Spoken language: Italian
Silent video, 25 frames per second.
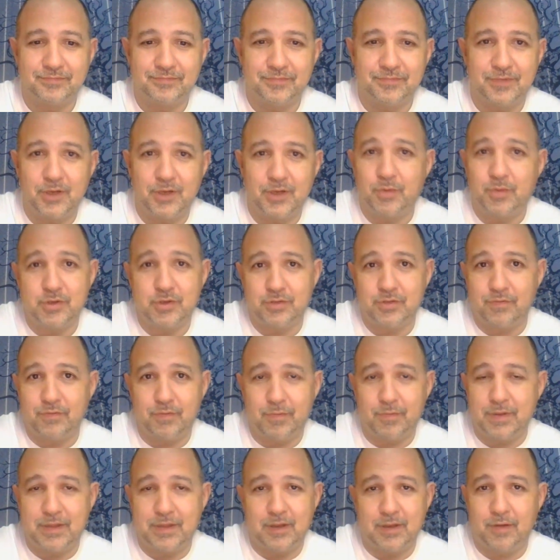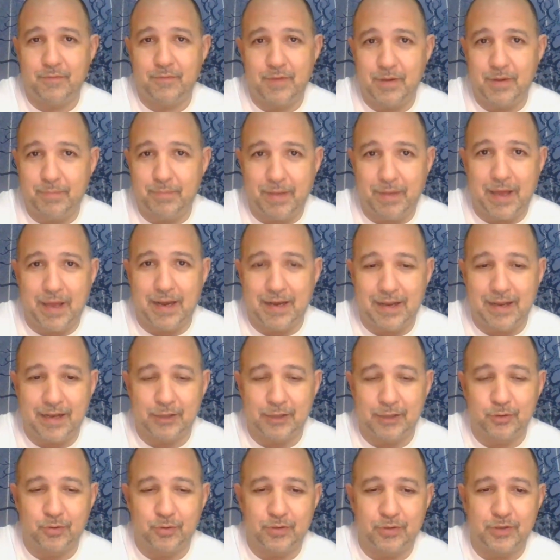Di questo ovviamente non ve ne parla
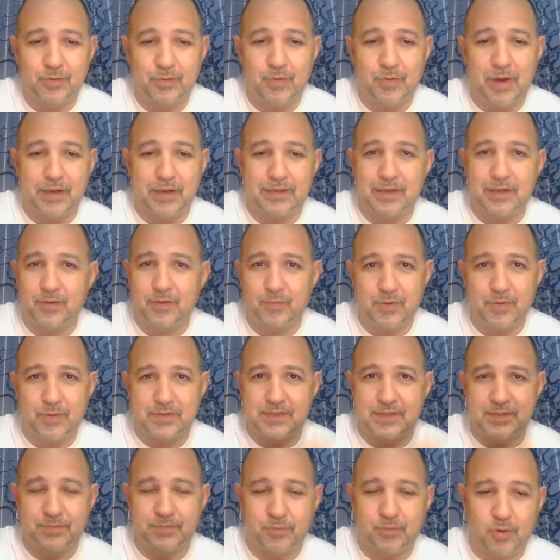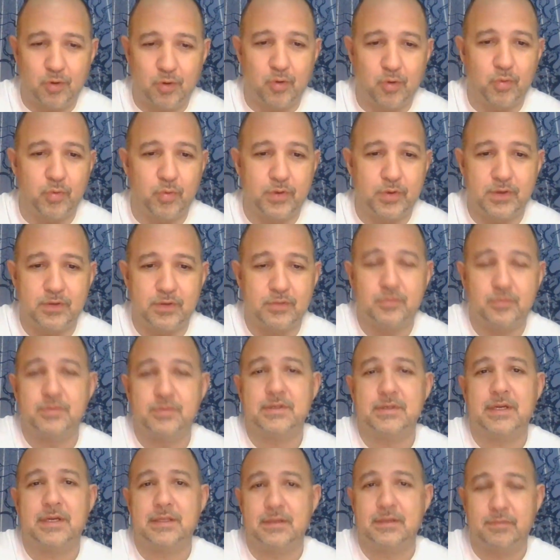la torre di guardia in questi sproloqui,
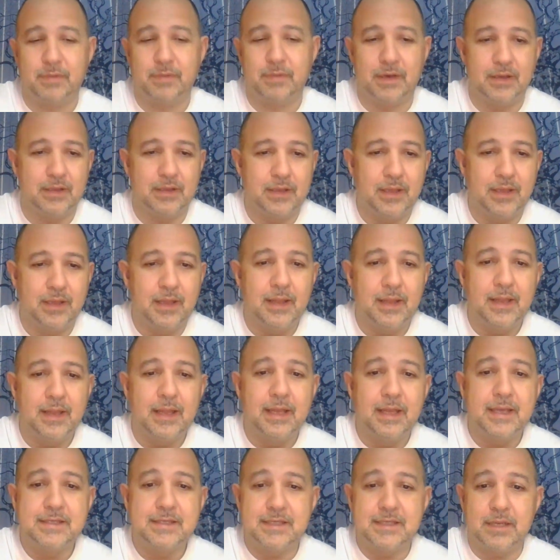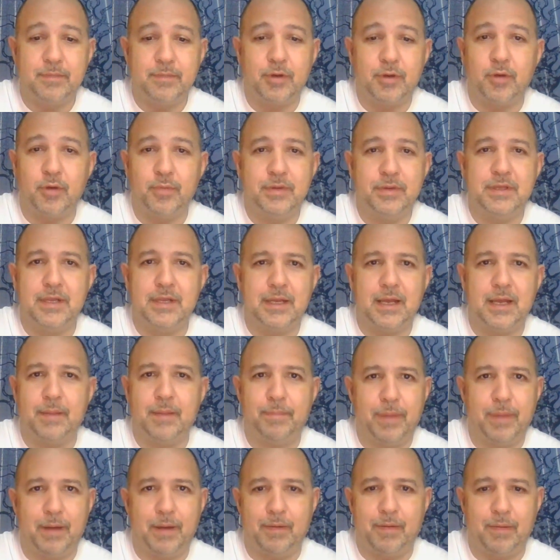scusate, ma Sarebbe come dire che
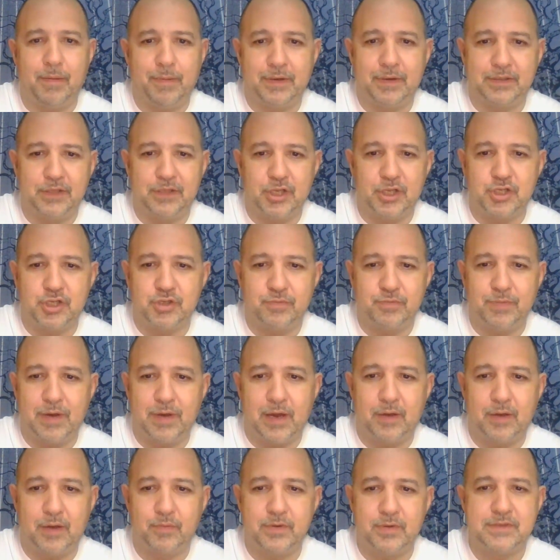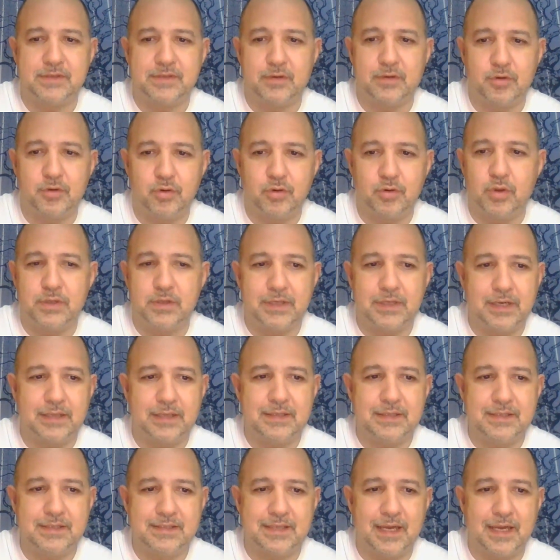il Papa partecipa a queste riunioni di
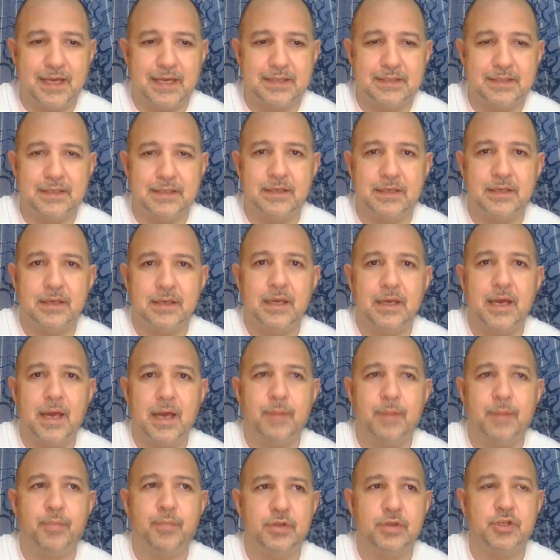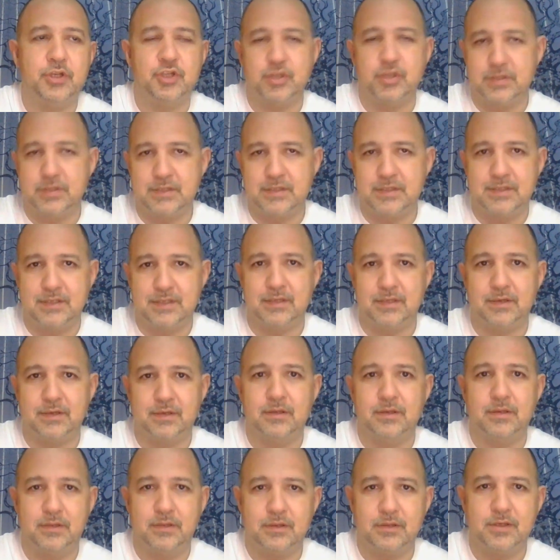grandi stati e poi dice sì sì,
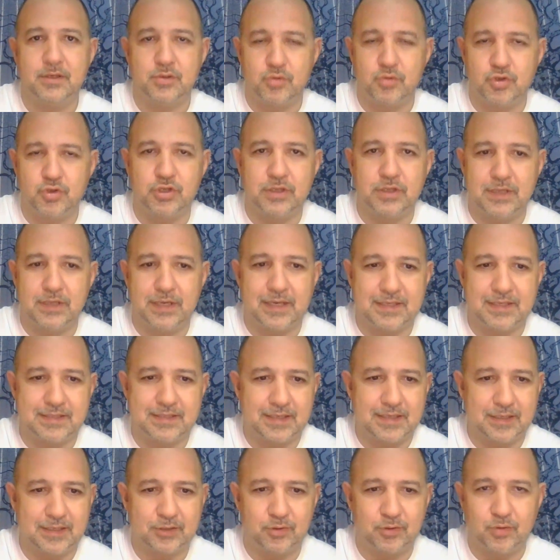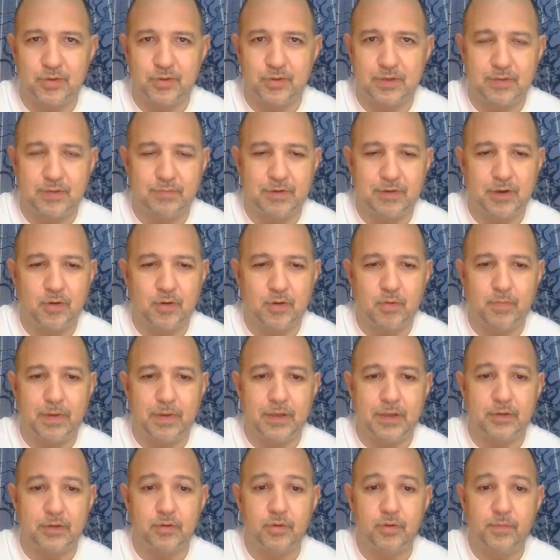distruggete la Chiesa Cattolica, mi
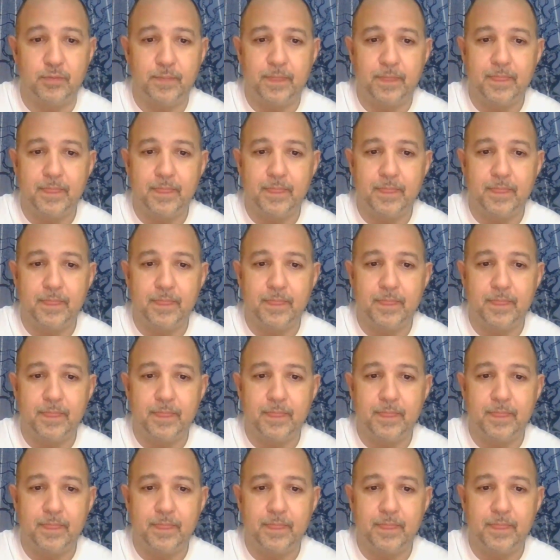raccomando.